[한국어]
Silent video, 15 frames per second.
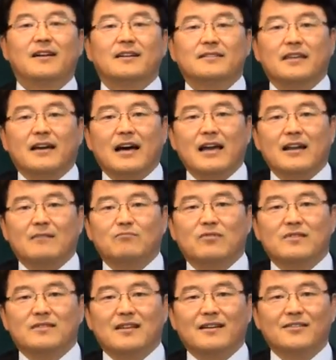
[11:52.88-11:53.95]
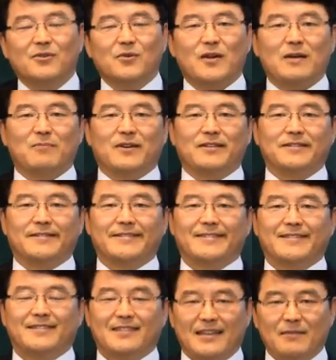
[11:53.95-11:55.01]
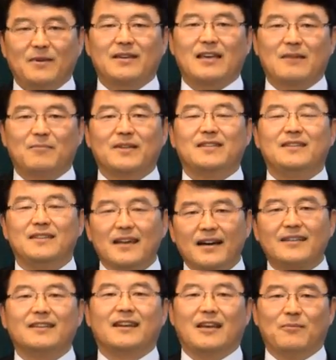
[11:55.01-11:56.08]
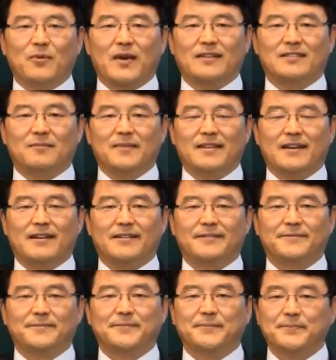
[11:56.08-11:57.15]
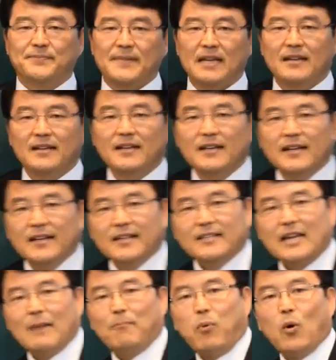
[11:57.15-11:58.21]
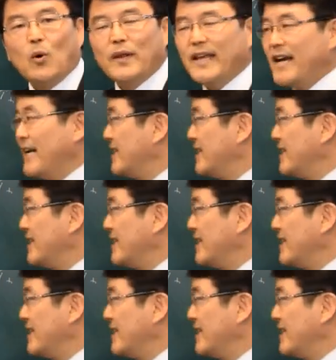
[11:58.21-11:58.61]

제가 하나 물상도를 한번 재밌게 한번 이야기를 해보겠습니다. 자, 보리가